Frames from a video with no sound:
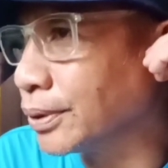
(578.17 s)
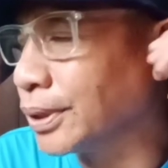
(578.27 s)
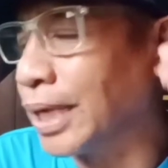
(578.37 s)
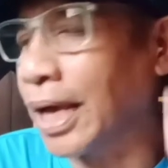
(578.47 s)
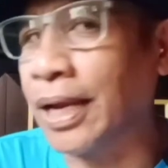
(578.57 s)

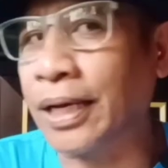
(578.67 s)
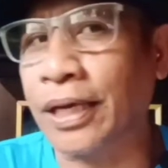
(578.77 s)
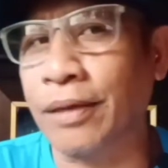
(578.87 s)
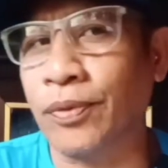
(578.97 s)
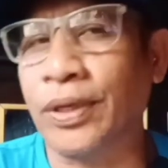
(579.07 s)

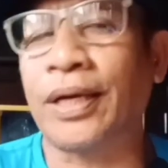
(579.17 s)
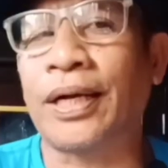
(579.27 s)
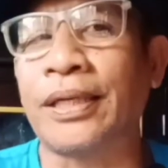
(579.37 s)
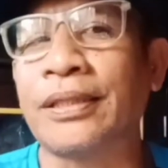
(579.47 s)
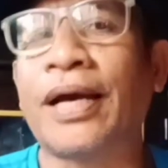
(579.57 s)
Lalagyan mo ng
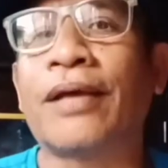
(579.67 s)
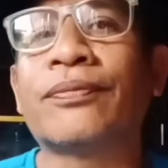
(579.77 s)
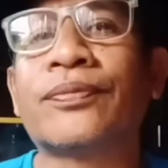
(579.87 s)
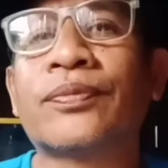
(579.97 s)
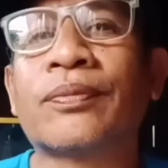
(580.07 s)
ganyan.
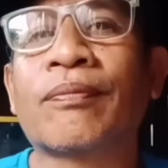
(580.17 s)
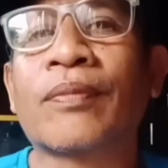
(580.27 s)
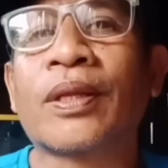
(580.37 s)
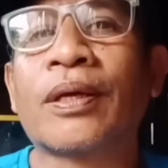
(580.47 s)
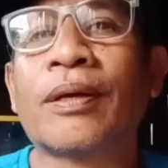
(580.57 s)

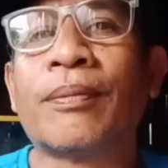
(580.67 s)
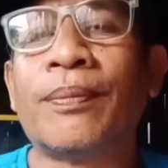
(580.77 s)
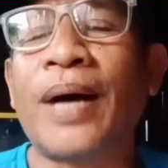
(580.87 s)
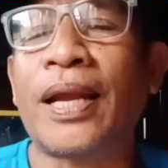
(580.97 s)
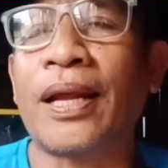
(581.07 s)

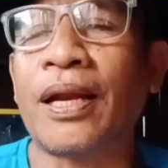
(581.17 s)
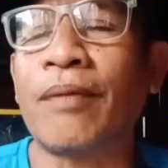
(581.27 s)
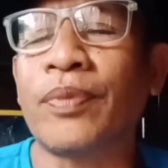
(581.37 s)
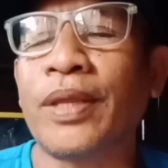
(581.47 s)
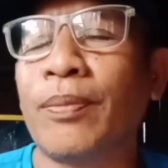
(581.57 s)

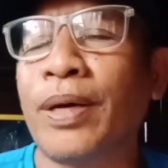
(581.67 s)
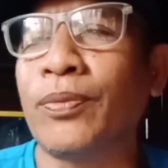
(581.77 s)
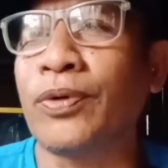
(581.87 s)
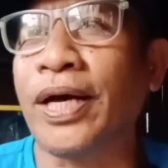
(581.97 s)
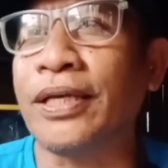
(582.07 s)

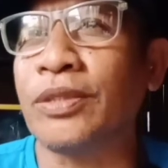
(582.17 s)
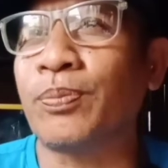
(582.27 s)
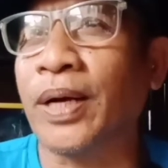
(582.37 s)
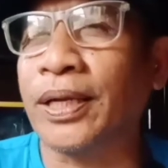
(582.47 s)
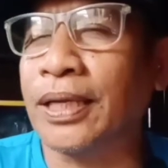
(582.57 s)
Mararamdaman mo guys,
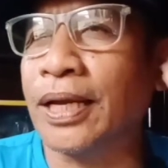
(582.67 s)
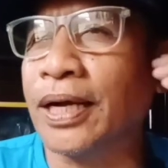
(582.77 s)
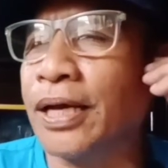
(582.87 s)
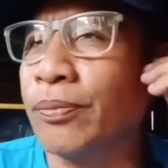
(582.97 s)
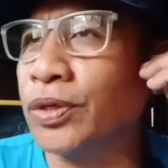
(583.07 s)
pag
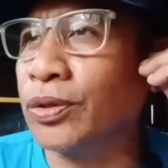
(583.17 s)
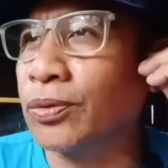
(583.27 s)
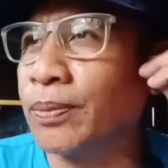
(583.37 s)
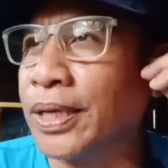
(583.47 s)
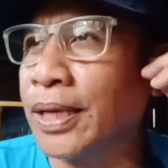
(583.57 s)
nilagay mo
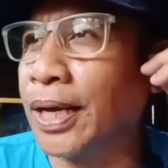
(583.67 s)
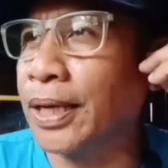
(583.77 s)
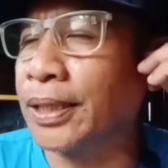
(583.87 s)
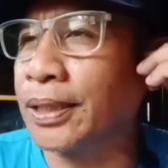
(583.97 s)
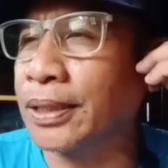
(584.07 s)
itong may
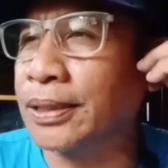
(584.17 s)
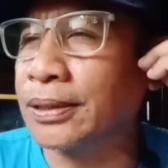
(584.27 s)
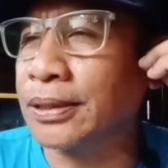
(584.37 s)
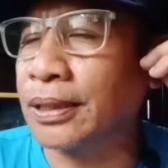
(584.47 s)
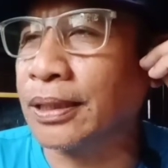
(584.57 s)
hangin ka
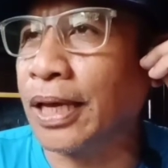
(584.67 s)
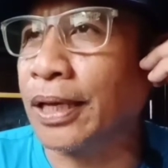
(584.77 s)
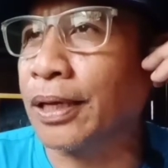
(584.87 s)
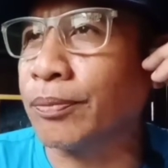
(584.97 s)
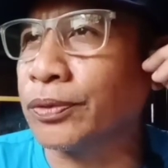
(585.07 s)
dyan sa
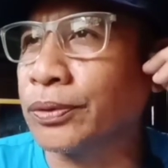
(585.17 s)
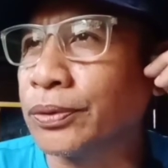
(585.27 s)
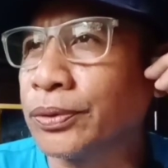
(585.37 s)
tainga mo,